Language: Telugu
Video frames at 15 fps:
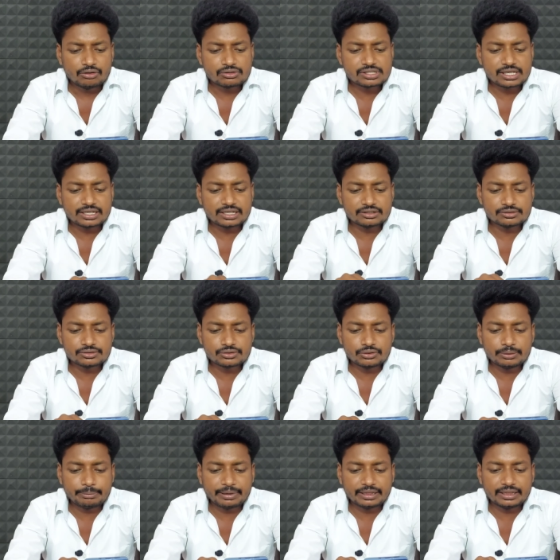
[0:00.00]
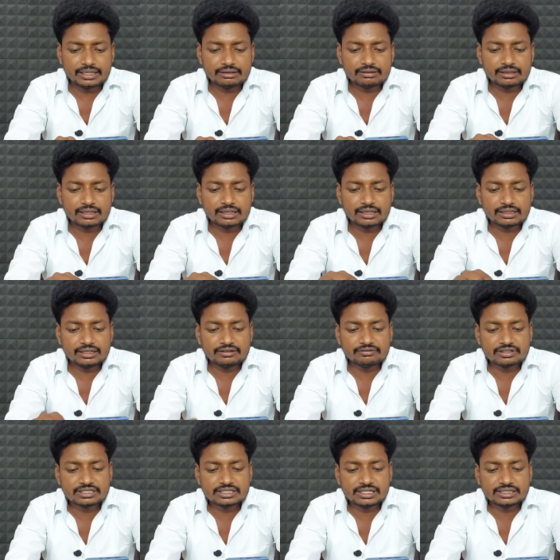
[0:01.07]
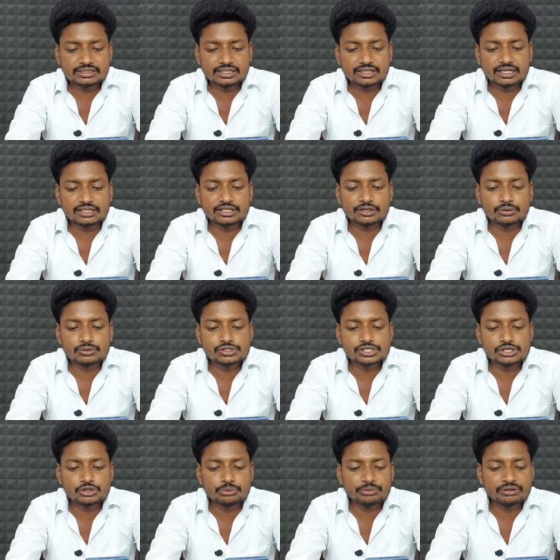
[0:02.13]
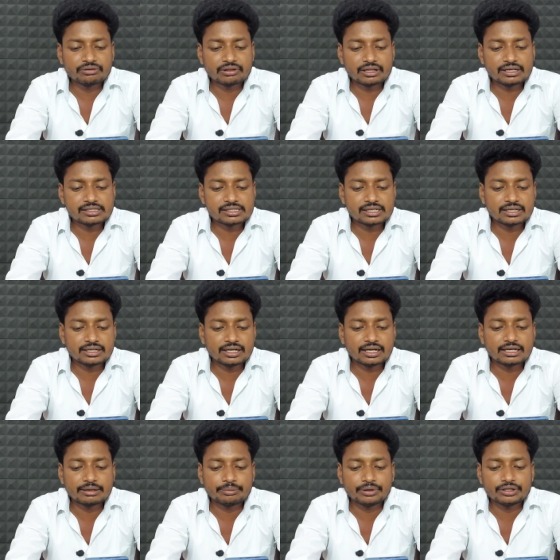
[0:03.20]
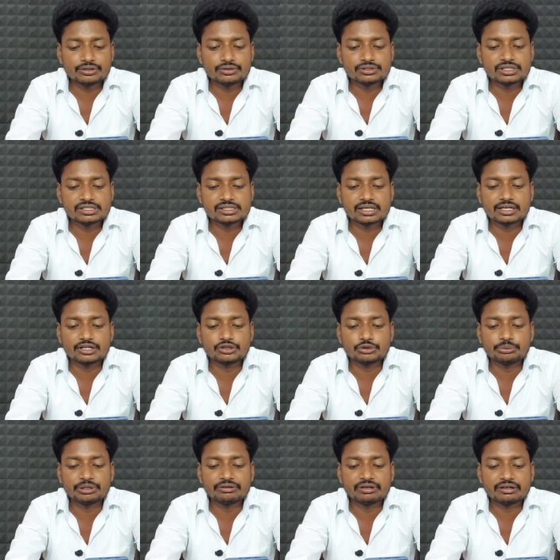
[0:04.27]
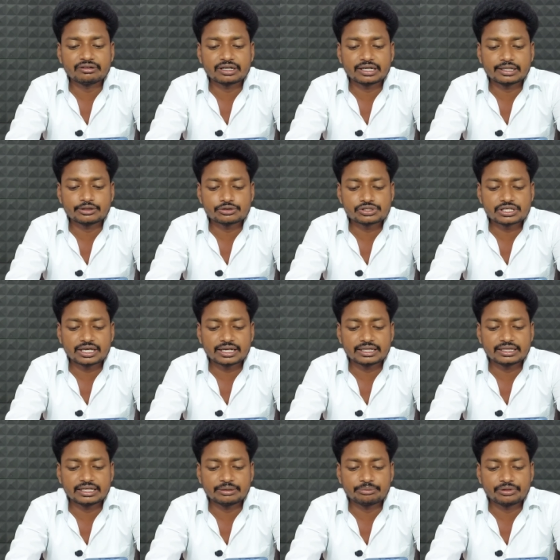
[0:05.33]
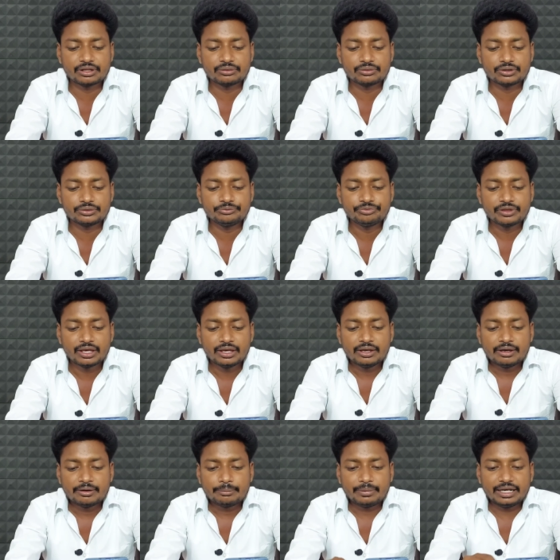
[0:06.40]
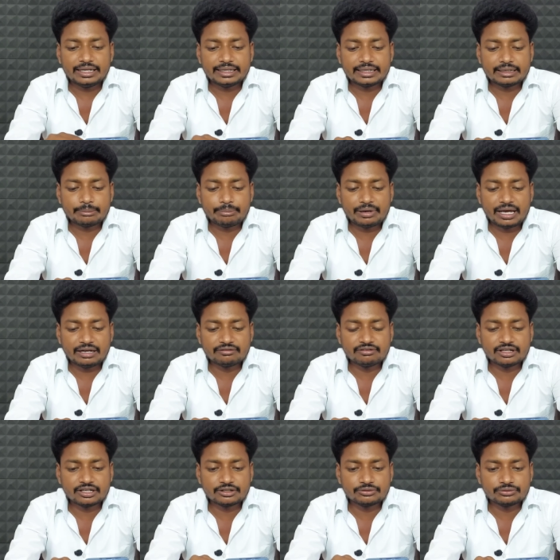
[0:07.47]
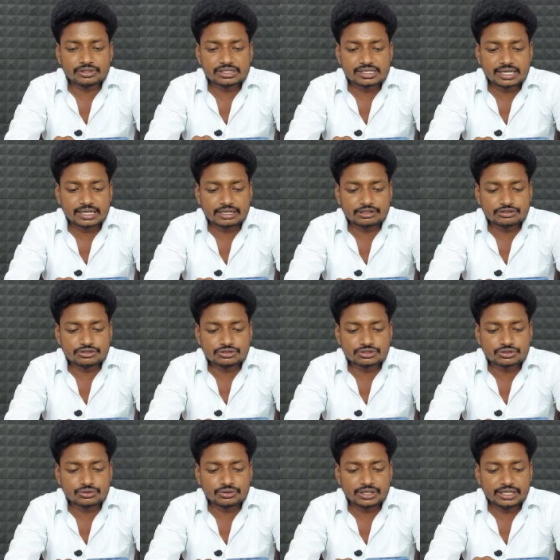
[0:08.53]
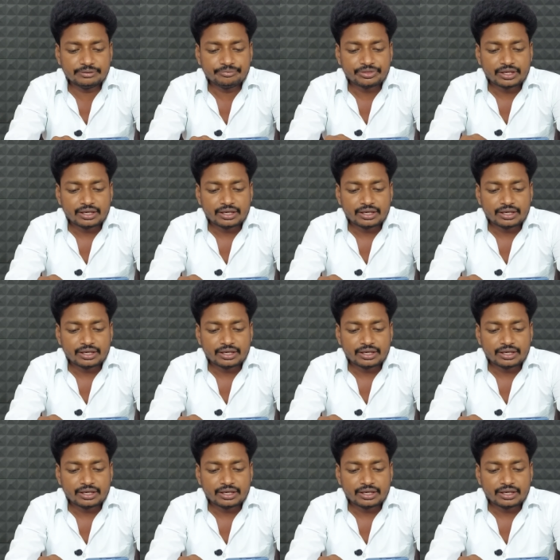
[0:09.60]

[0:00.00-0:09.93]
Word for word: ఒకసారి ఇక్కడ చూసుకొని పద్దెనిమిది వందలు కనుక ఇన్వెస్ట్ చేసినట్టయితే రోజుకి తొమ్మిది వందలు ఇస్తారట అట్లా పది రోజులు ఇస్తారట తొమ్మిది వేల వరకు అయితే వస్తాయని అయితే చెప్తా ఉన్నారు మళ్ళీ ఇక్కడ ప్లాన్ వన్ అని ఉంది సెకండ్ చూసుకోండి